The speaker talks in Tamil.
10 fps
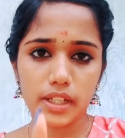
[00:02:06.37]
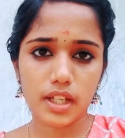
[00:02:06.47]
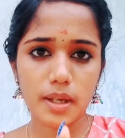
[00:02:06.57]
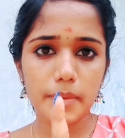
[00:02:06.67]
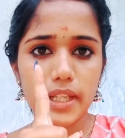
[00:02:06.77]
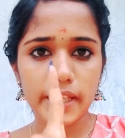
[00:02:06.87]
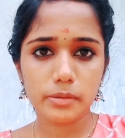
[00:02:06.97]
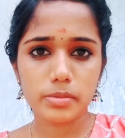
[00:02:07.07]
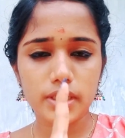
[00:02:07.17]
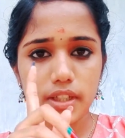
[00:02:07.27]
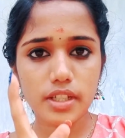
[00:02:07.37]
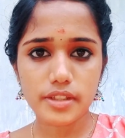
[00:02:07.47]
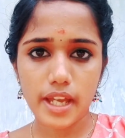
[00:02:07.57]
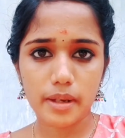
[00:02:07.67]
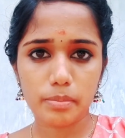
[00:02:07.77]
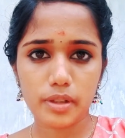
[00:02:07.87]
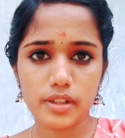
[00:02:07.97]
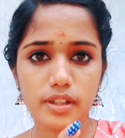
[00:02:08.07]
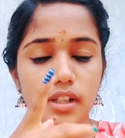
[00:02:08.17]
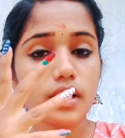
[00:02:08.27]
மறக்காமல் லைக் பண்ணுங்கள் ஷேர்
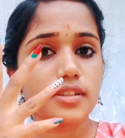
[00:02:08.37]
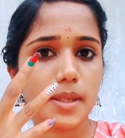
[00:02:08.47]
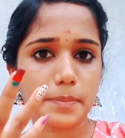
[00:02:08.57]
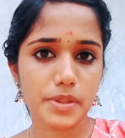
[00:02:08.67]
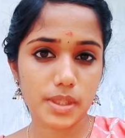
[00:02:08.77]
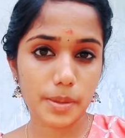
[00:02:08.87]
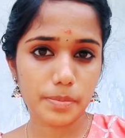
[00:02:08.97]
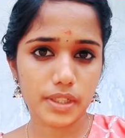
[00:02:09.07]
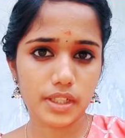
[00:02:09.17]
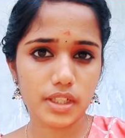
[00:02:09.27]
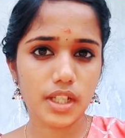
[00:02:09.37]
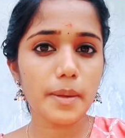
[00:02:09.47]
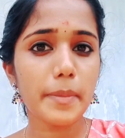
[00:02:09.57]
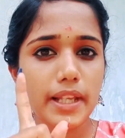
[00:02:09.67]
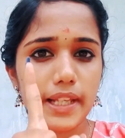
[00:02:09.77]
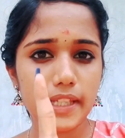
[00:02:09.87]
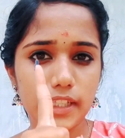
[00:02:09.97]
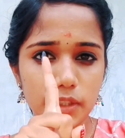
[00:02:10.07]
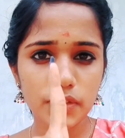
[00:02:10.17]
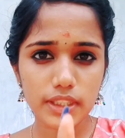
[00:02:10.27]
பண்ணுங்கள் சப்ஸ்கிரைப் பண்ணிவிடுங்க பெல்
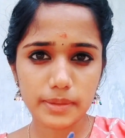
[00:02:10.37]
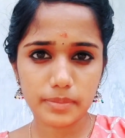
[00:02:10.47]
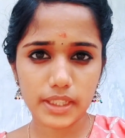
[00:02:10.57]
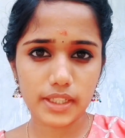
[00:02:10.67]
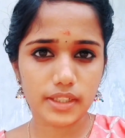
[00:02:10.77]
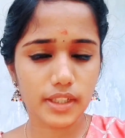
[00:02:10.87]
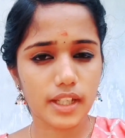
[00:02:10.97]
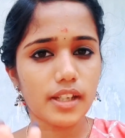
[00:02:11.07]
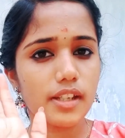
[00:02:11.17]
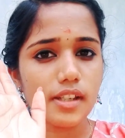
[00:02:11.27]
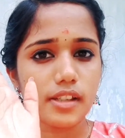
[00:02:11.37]
ஐக்கனையும் கிளிக் பண்ணிவிடுங்க